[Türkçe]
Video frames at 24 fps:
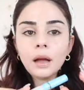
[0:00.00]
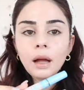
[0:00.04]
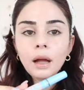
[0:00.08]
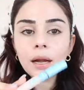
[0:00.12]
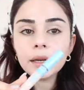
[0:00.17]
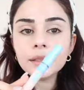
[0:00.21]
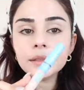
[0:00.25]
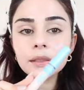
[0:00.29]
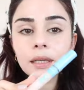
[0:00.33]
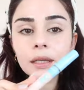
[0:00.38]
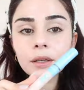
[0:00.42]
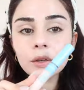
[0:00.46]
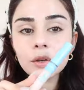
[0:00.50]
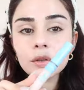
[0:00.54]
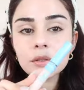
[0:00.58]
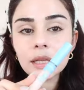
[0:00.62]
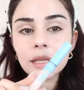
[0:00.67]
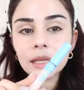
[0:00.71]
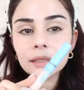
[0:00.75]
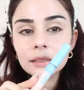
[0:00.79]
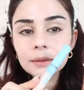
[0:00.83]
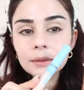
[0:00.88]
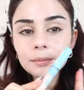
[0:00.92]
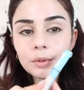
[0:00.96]
Ardından göz
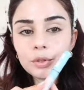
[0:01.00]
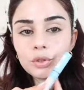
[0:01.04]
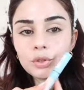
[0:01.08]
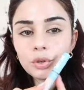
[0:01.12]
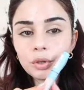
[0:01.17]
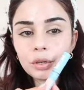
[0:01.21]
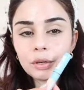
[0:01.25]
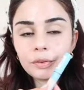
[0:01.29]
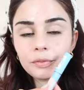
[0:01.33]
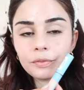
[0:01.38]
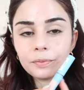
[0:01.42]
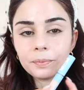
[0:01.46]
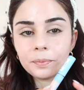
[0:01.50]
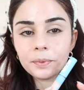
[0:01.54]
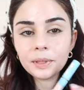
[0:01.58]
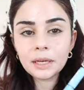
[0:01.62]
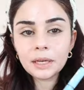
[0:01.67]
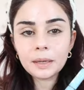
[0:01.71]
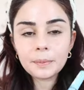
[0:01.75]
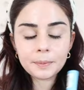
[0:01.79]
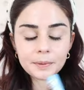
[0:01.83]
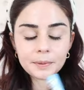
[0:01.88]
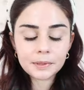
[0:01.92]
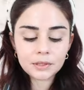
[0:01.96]
altlarımda çok hafif bir
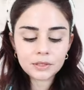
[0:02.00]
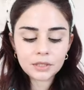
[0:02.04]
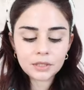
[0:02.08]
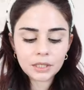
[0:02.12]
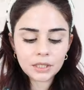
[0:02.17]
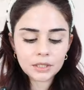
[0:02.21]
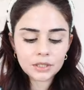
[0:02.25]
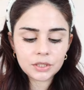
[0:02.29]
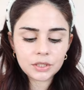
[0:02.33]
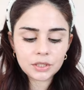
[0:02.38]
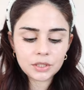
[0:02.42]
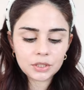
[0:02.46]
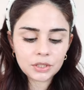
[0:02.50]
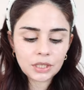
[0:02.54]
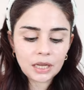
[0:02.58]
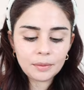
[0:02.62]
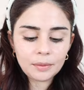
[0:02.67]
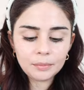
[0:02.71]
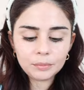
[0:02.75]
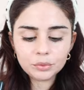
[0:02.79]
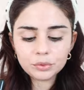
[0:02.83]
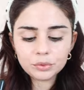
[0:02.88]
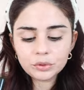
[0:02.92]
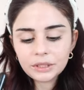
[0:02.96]
kapatıcı
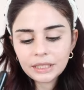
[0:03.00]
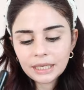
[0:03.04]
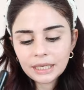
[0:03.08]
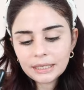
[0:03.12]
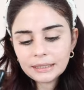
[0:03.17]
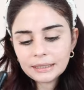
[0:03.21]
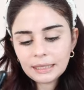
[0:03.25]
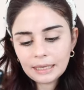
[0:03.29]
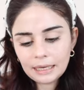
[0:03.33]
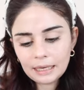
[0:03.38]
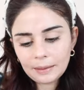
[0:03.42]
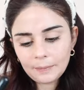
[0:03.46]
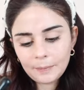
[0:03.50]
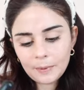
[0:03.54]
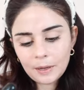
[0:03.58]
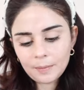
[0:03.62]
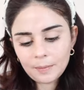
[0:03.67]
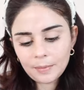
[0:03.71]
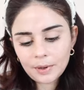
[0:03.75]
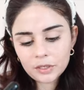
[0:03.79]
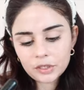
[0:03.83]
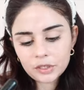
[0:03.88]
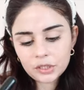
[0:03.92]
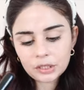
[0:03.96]
getireceğim. Bunu yeni
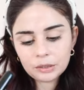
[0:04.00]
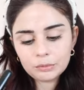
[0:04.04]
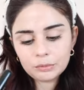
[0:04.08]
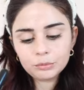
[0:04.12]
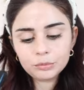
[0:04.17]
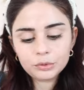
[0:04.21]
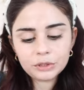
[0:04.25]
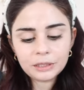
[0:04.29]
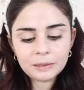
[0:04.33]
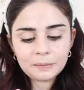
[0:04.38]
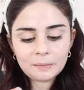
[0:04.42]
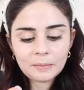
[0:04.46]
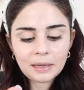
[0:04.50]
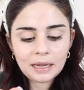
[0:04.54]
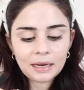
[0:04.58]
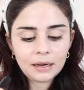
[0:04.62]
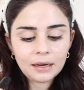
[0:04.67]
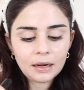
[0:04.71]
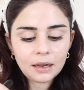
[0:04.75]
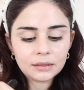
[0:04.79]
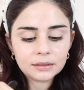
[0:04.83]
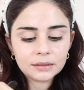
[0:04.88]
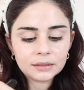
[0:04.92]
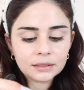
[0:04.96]
denemeye başladım. Bu Rimmel
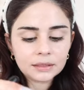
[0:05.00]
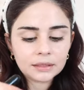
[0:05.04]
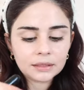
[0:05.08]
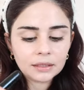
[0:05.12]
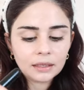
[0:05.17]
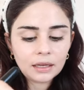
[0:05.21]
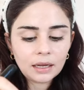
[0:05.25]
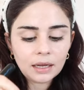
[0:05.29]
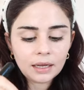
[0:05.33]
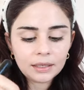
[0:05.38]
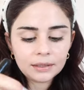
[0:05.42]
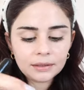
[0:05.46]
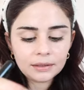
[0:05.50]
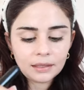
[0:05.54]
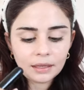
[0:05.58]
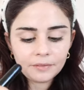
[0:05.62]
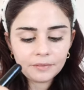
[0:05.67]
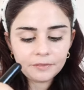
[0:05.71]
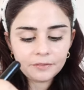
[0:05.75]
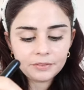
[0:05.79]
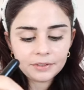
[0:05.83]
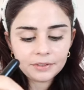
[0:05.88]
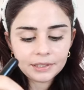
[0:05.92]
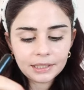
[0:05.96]
London'ın
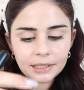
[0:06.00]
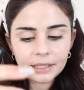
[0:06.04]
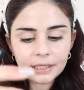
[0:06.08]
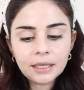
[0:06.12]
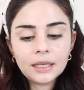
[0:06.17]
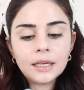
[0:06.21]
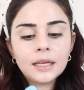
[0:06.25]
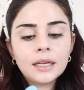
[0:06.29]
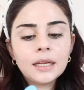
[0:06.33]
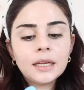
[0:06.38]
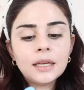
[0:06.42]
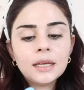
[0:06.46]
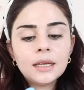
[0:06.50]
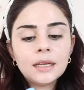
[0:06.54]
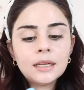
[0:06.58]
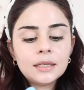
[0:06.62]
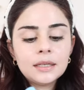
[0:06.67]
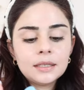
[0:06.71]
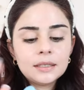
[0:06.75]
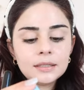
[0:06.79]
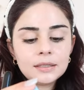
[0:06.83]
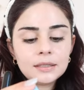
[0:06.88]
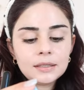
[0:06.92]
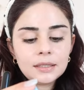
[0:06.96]
Kaiden Free
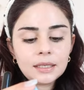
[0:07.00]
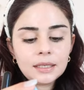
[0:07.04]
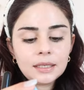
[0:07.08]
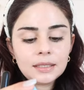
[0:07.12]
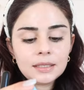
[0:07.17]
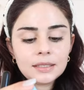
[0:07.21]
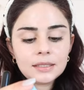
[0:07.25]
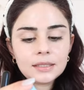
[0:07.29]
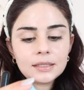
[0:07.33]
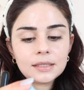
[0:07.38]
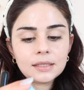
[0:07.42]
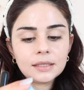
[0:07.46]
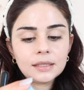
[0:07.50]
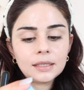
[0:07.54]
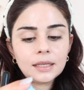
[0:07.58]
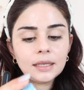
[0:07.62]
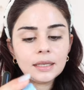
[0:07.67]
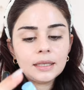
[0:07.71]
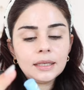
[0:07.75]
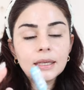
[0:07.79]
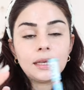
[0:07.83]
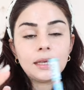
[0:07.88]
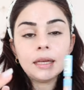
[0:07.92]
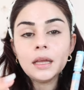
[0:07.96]

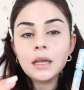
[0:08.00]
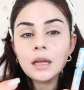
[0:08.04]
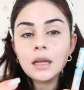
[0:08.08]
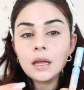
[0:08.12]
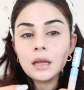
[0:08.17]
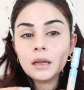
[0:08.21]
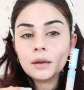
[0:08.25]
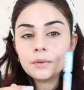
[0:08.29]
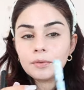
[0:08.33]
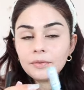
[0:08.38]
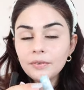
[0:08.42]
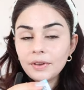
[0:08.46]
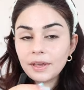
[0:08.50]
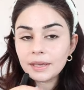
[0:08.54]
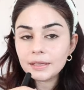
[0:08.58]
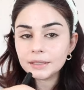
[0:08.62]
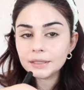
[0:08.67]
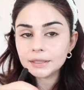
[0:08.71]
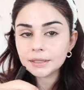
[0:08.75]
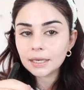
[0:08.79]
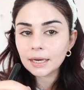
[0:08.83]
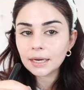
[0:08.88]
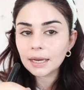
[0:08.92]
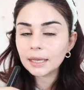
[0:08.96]
serisindeki
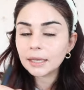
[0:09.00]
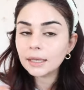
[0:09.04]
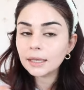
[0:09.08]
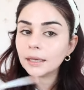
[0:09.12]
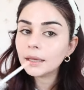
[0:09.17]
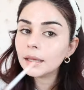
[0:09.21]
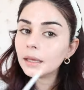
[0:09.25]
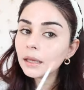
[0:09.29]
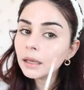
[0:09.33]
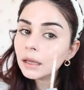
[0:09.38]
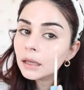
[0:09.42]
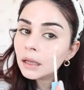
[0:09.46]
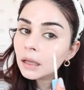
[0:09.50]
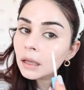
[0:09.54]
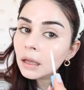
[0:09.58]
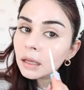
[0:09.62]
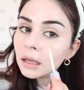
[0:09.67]
Fair rengi.